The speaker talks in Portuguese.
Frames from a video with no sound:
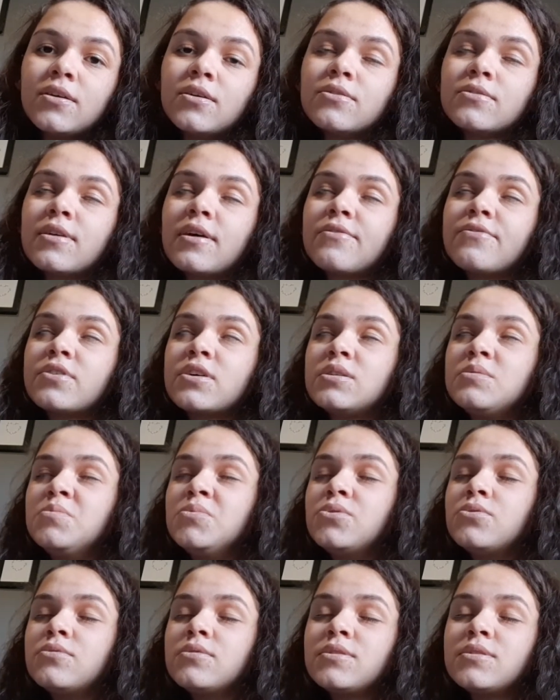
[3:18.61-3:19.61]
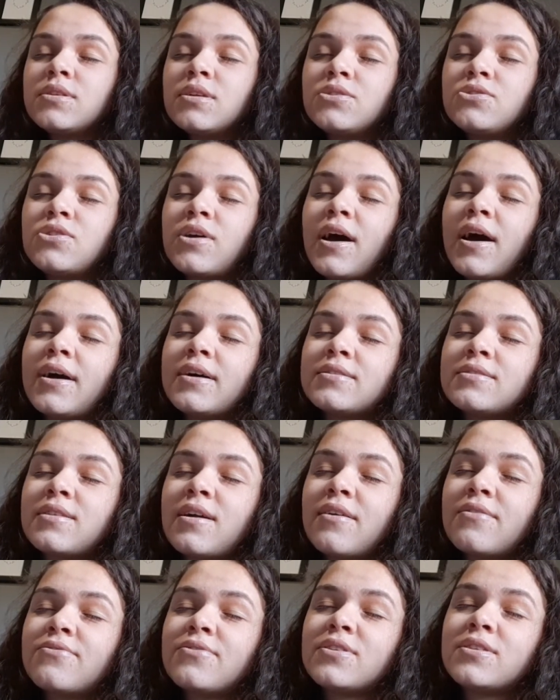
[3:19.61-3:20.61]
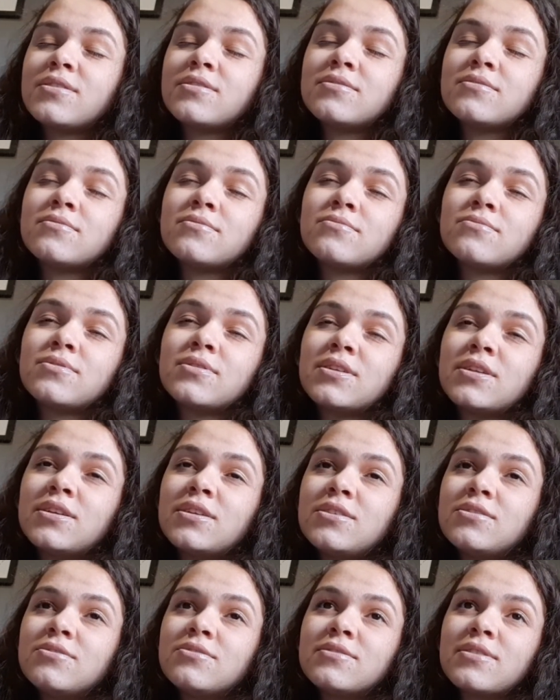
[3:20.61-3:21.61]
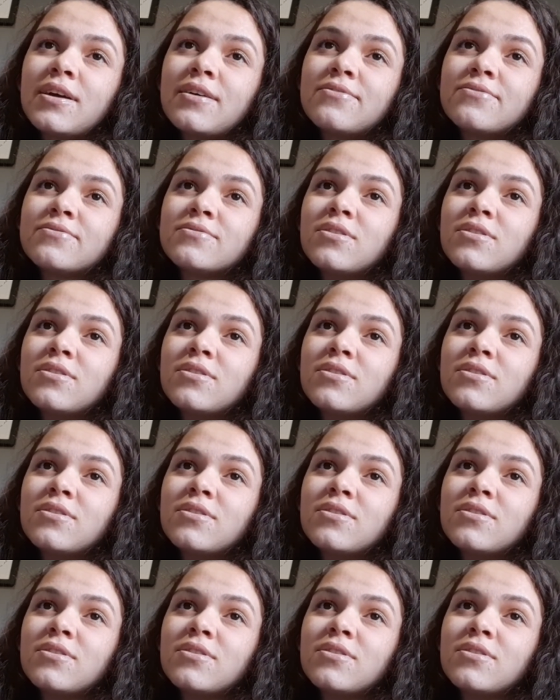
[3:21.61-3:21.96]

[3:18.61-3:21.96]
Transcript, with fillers: Eu tava ficando muito entediada, tava ficando triste, tava...